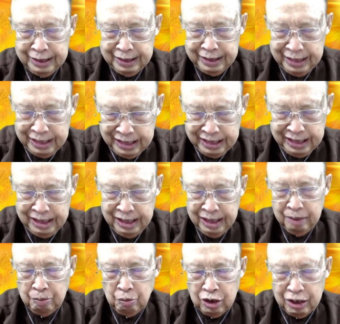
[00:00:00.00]
ที่
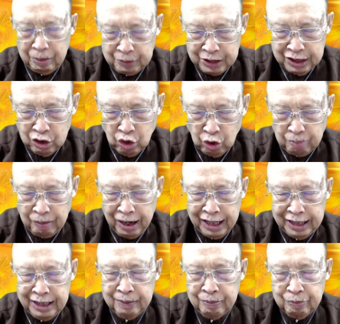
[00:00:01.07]
บนับถือกฎหมาย
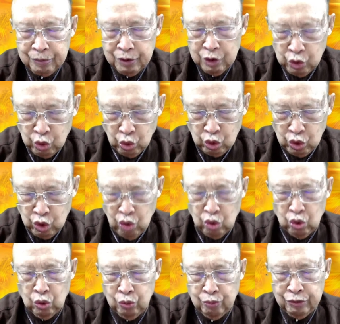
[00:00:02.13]
สุกยู่
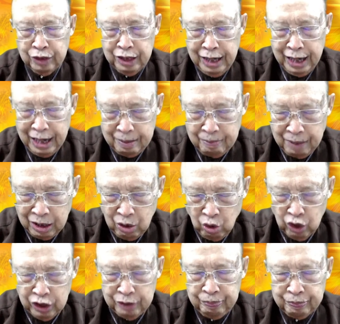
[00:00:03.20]
ให้บางค
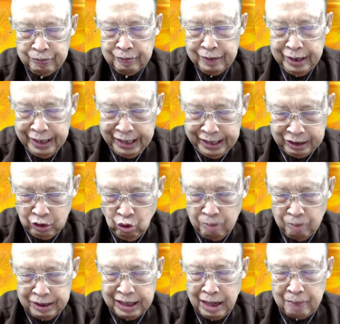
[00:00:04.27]
นเหตุความ
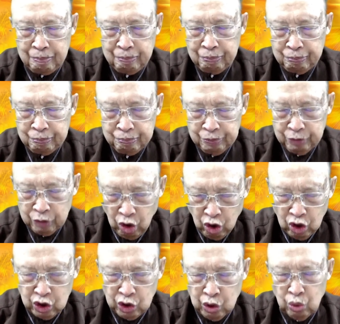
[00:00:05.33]
อธรรม ต่อ
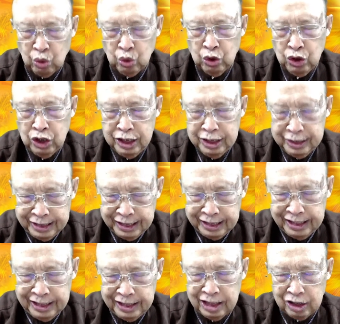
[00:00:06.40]
สู่สิ่ง
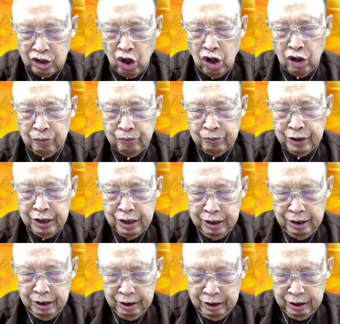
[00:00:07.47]
ที่ถูกต้อง
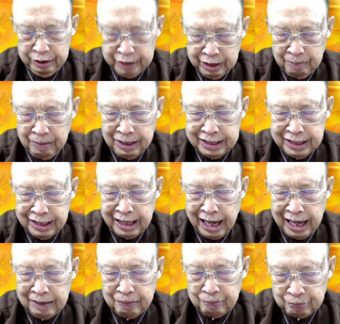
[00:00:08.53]
ซึ่งมันสตา
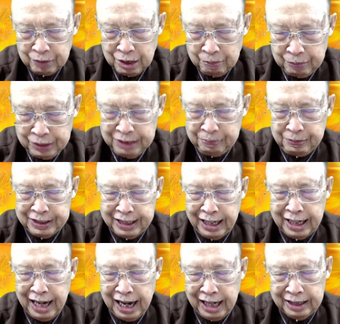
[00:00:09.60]
นผีปีศาจ
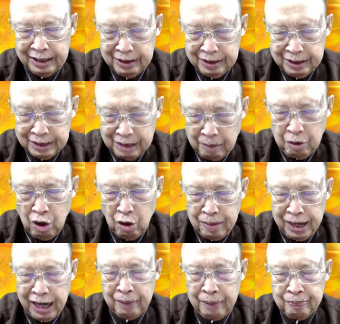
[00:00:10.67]
หายนำเขา
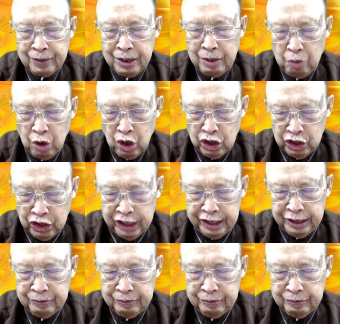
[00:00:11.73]
มาพวกขน้อย